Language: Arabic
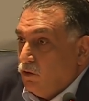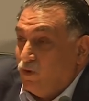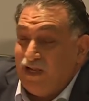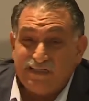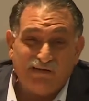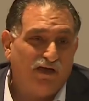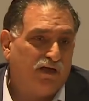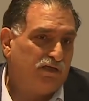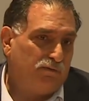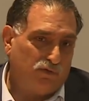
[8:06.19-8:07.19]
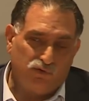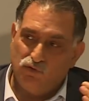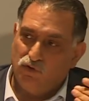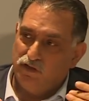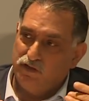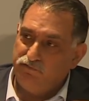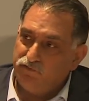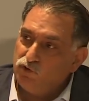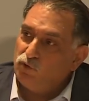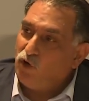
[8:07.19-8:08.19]
وليس فقط الموضوع
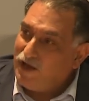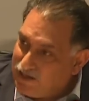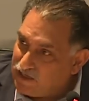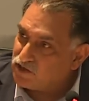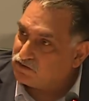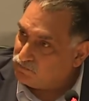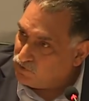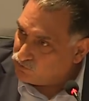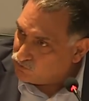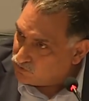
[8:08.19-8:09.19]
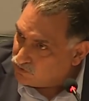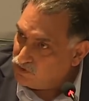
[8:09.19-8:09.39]
يفرض معالجة الموضوع